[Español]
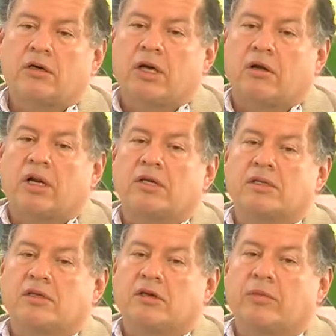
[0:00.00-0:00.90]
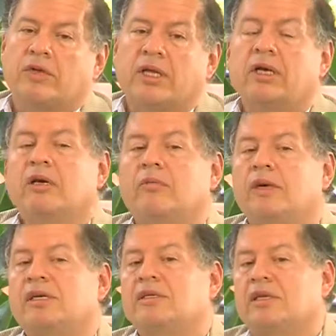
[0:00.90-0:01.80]
con la organización como tal y
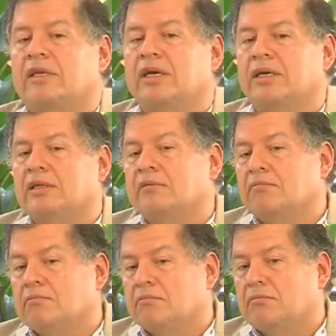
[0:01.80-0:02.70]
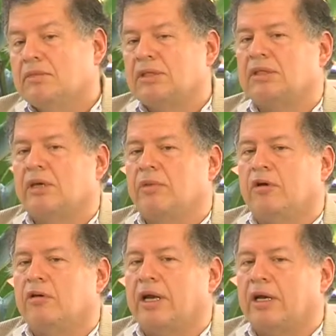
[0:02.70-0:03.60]
cómo la estrategia se
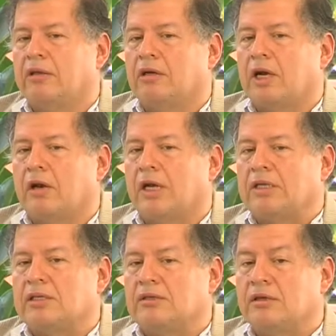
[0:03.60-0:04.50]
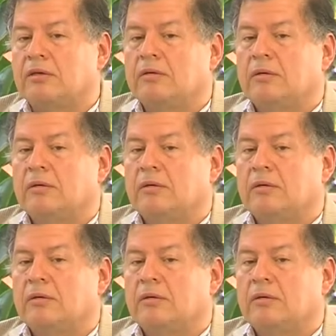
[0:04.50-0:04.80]
involucra dentro de la organización.